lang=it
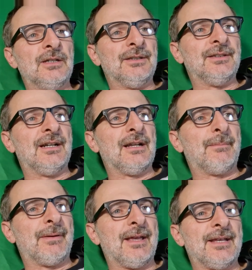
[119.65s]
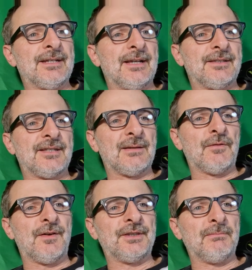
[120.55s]
della ripresa ci siamo
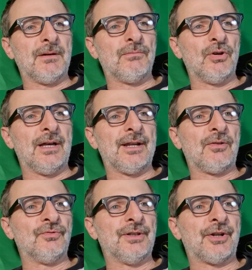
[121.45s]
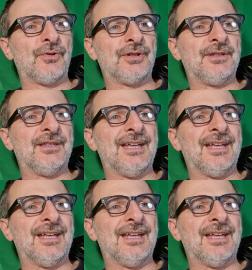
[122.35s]
fatti imbambolare con un errore di